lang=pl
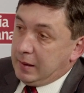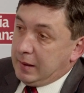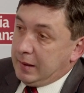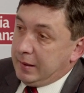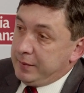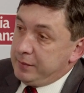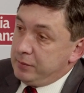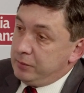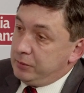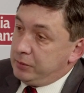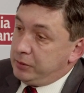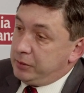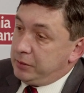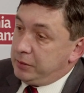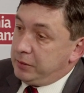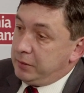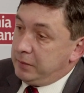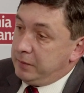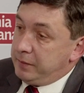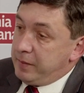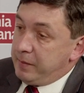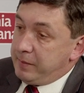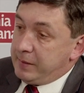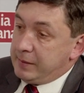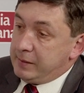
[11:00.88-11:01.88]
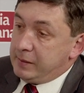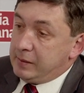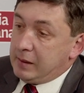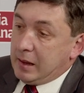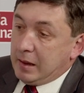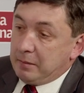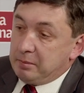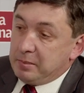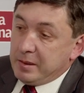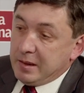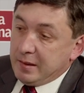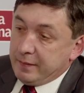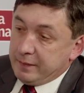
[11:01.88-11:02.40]
a już wie pan,
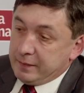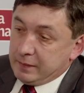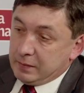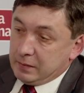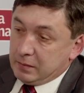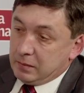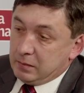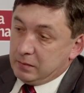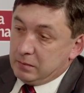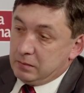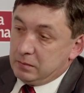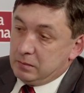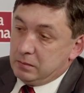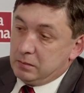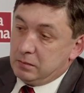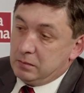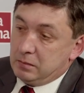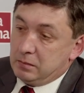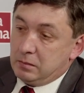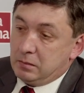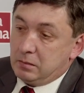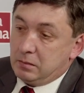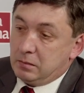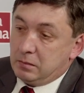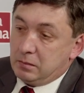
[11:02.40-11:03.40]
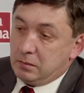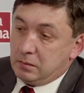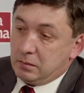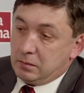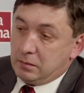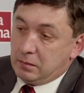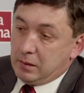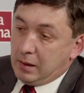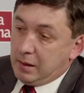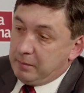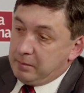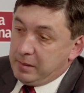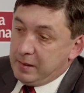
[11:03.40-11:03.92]
na pewno,
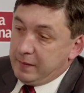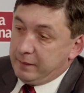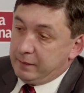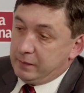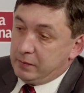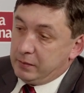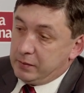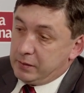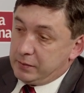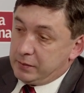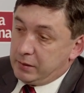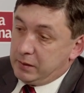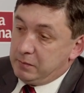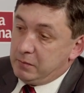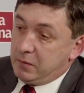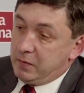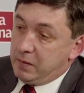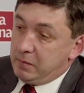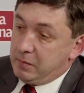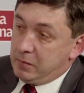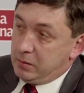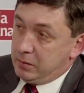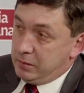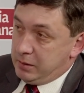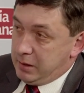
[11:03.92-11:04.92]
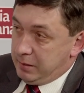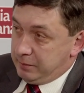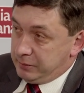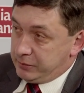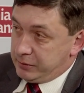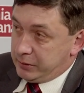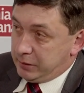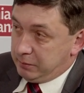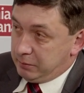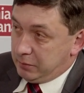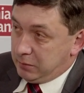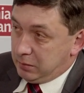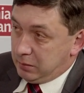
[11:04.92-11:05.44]
na pewno, jeżeli mówimy o
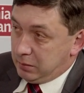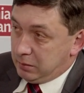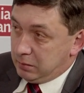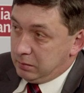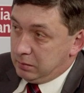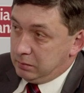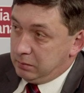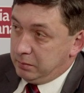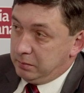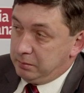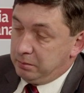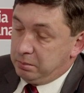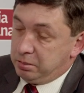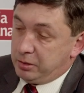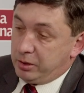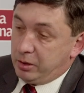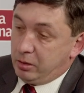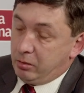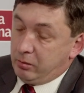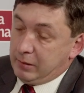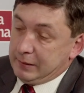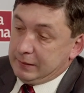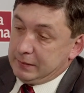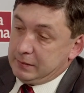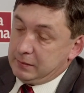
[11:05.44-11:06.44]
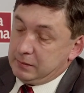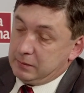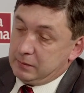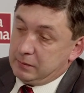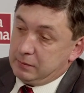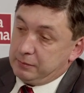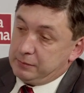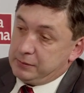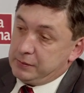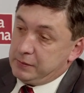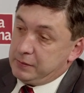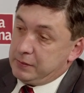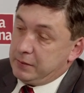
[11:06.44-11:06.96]
Niemczech, bo przykład
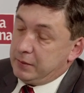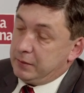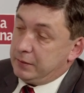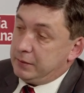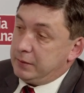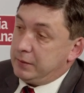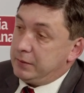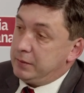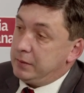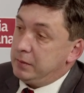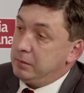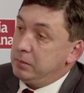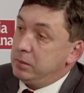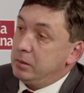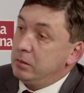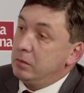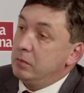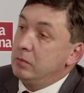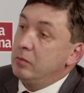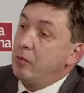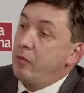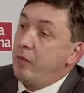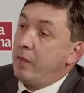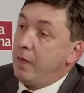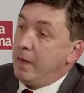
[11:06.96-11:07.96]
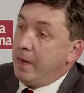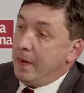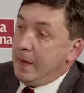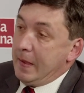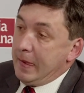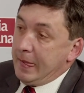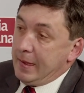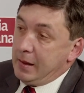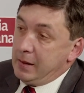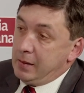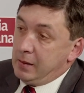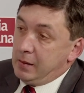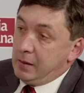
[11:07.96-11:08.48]
y, III Rzeszy był
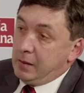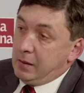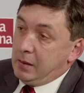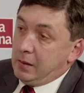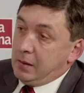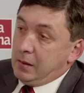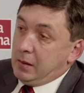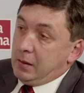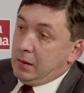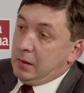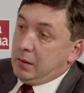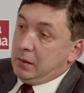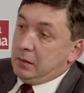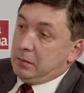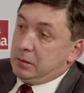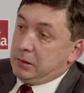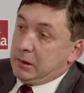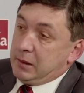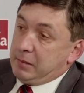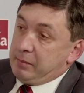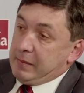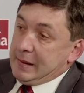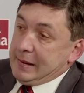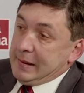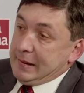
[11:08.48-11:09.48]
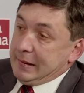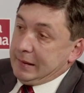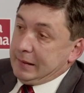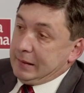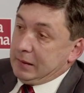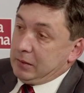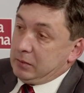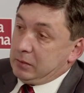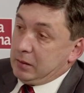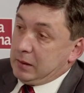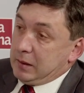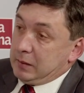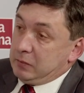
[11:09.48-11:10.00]
przez pana
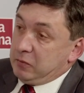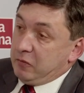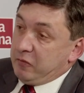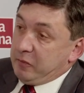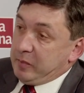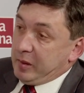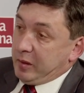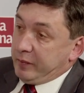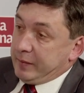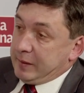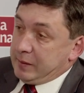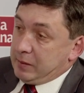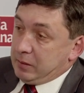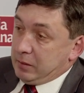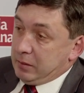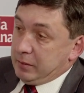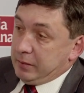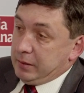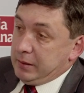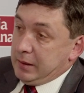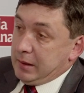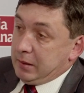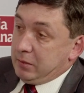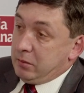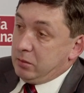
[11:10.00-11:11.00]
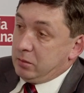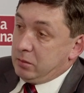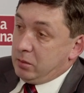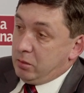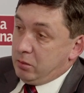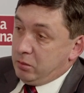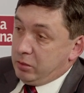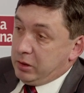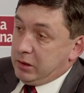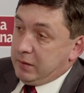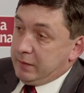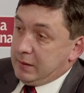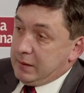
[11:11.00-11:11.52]
redaktora tu wprowadzony jako
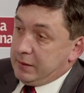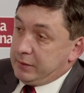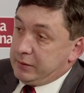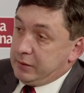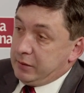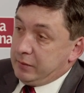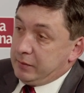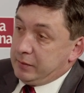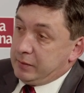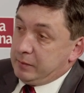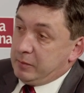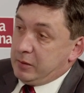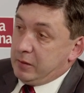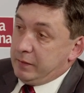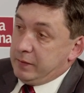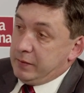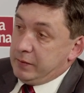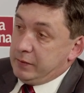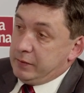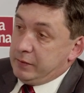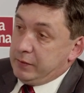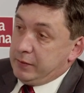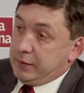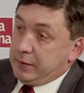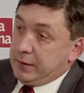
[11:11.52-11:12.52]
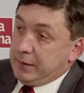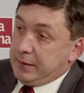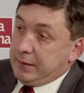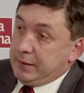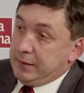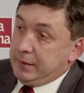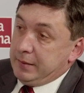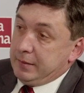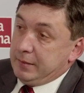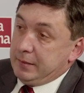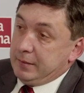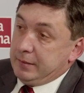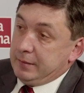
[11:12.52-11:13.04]
drugi w naszej rozmowie
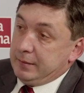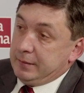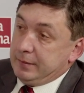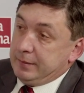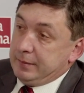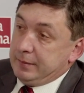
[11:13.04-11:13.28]
dzisiaj,